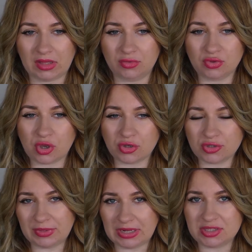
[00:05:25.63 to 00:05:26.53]
dużo
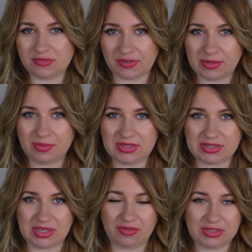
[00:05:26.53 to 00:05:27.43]
osób traci swoich
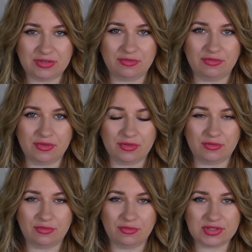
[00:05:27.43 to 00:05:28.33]
bliskich właśnie
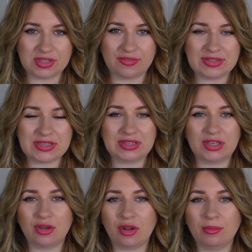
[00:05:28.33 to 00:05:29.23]
w, w konsekwencjach tej
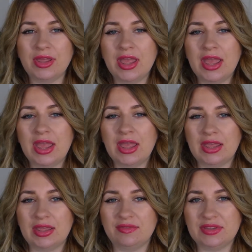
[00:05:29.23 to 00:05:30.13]
choroby,
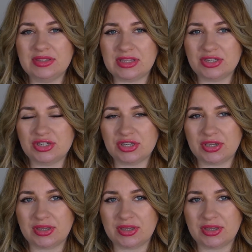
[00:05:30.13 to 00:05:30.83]
e, więc też